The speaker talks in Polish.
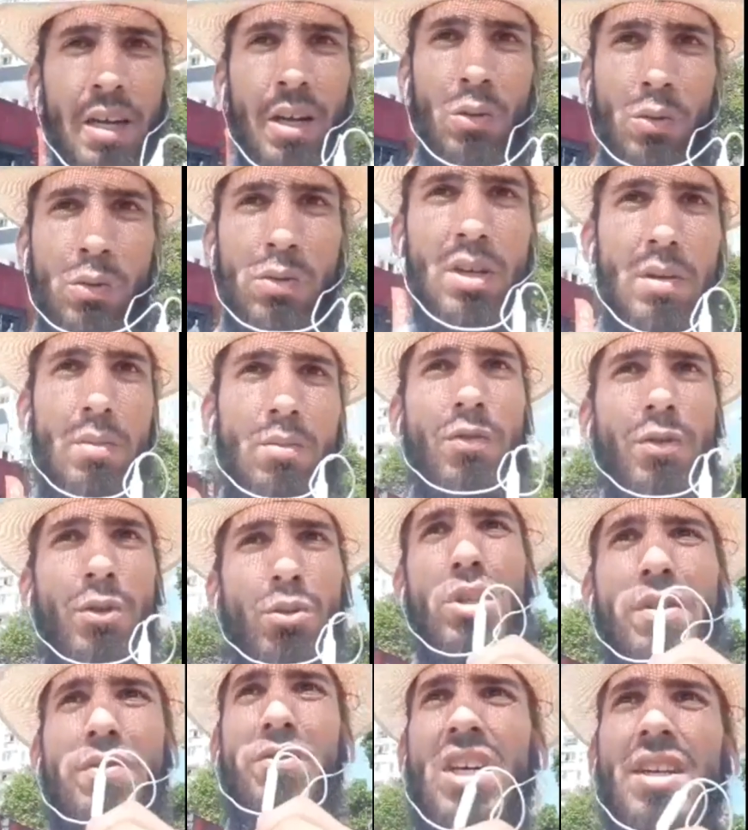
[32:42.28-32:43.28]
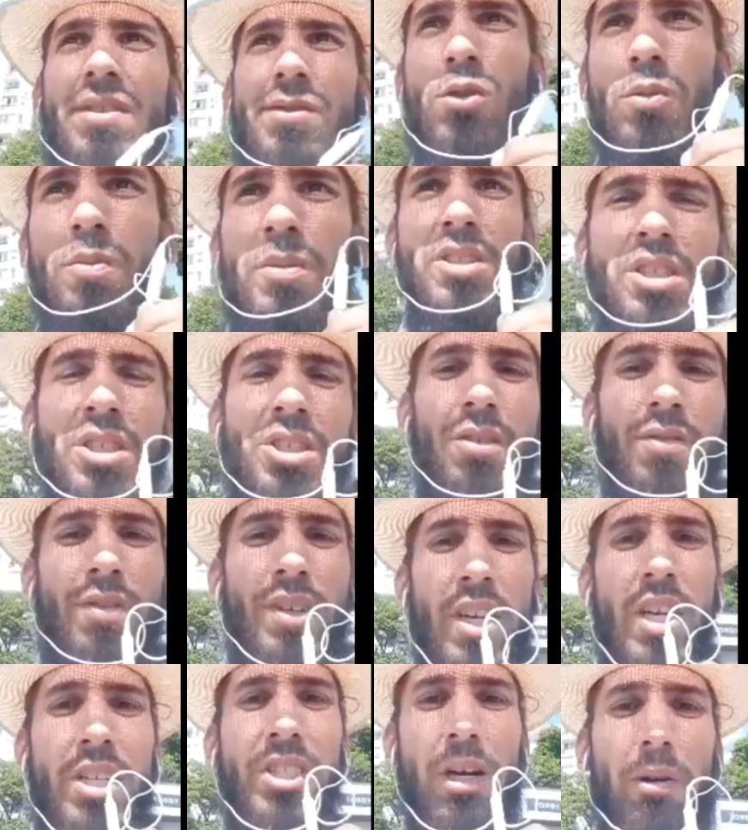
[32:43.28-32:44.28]
o którym mówił, że w czerwcu będzie się
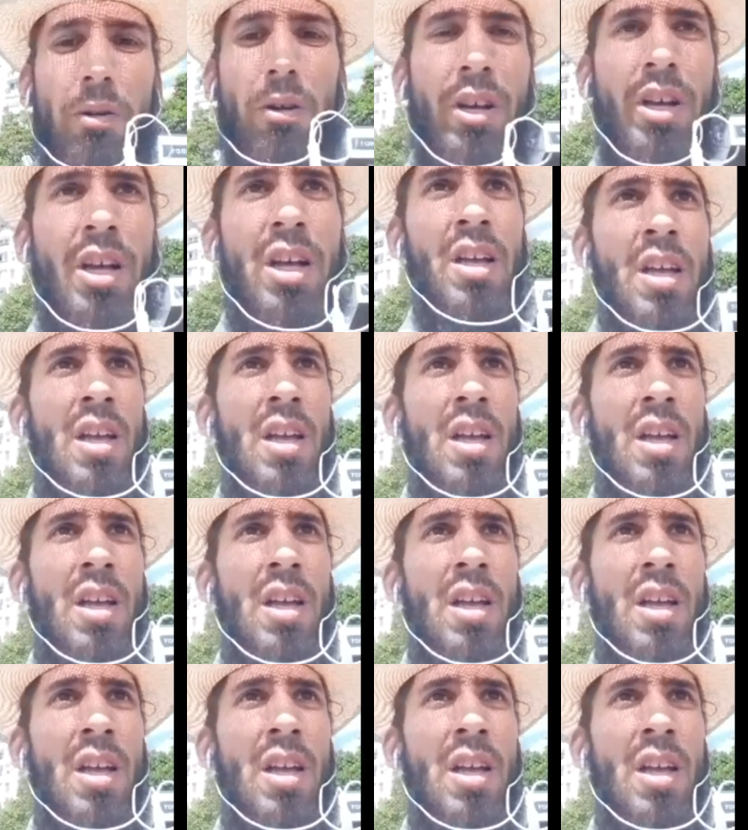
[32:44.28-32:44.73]
wiele działo.